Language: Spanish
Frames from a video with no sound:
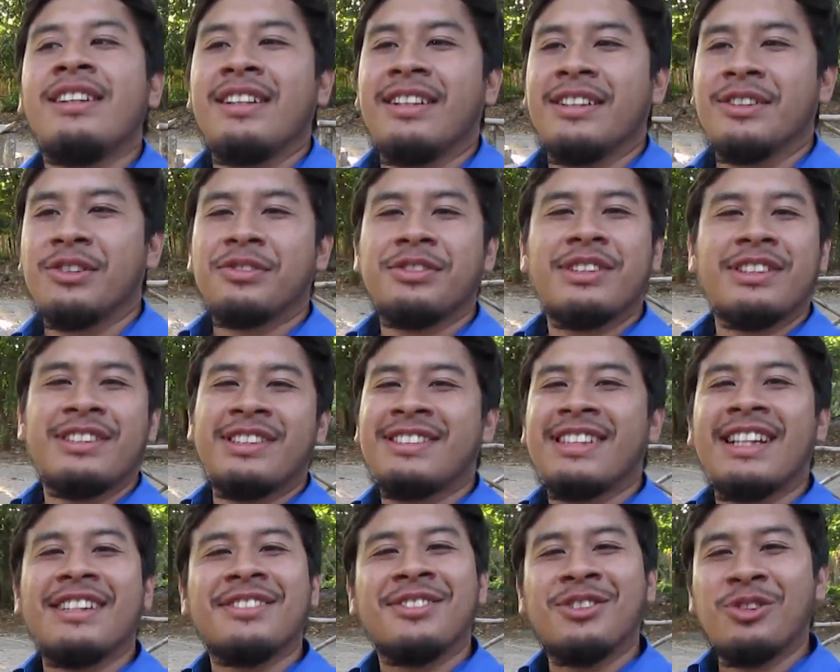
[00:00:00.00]
Entonces
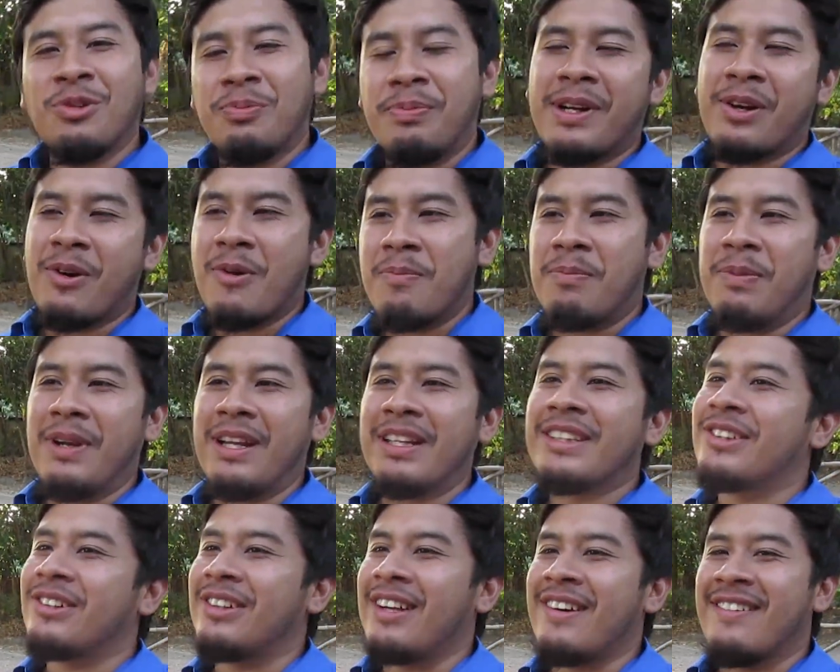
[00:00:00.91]
está súper
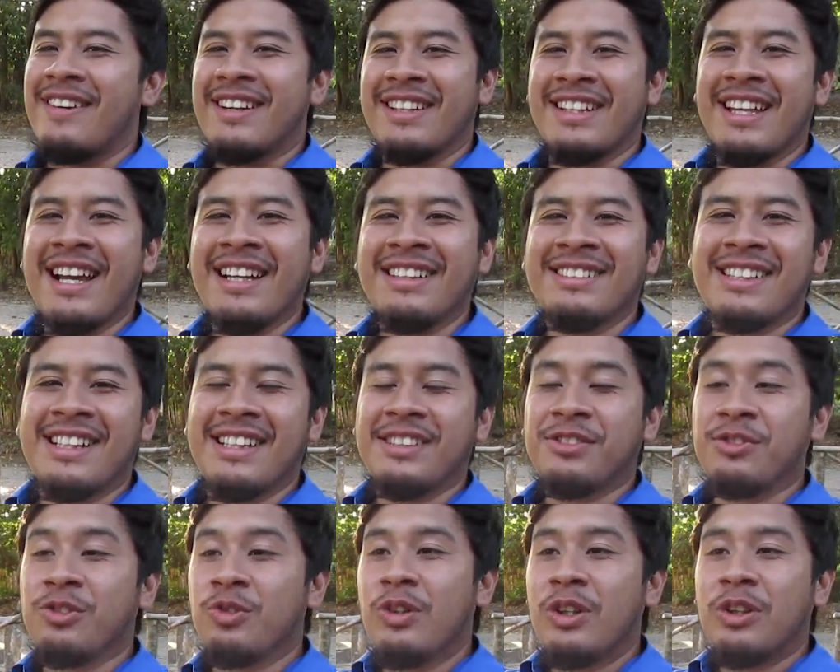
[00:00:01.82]
completo, la verdad es que
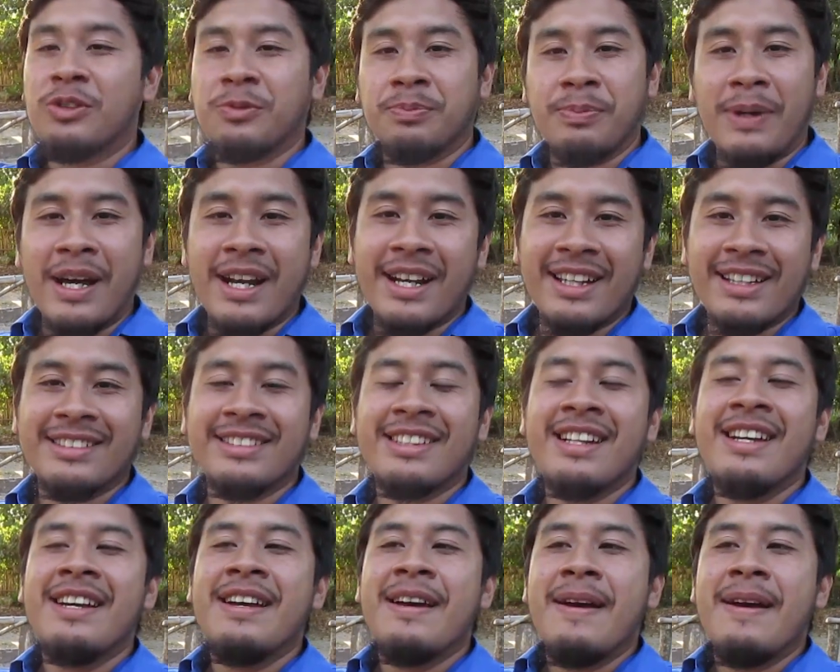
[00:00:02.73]
es uno de los parques